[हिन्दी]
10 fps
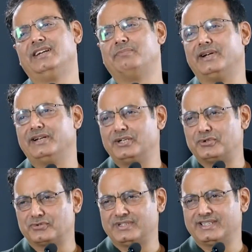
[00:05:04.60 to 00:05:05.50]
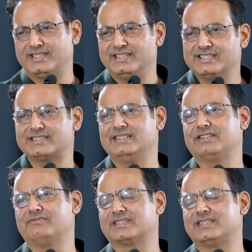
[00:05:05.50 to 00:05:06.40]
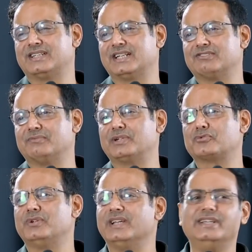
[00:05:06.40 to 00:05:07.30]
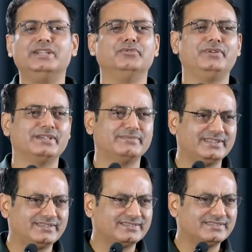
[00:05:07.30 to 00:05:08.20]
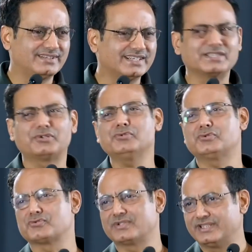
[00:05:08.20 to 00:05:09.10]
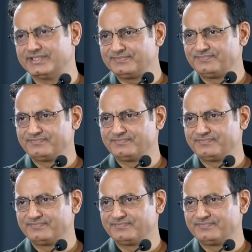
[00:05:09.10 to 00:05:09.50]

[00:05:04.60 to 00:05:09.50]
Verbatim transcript: डिपेंडेंट होते हैं कि इस एक व्यक्ति के अलावा मेरा कोई है ही नहीं दुनिया में ऐसा क्यों सोचना है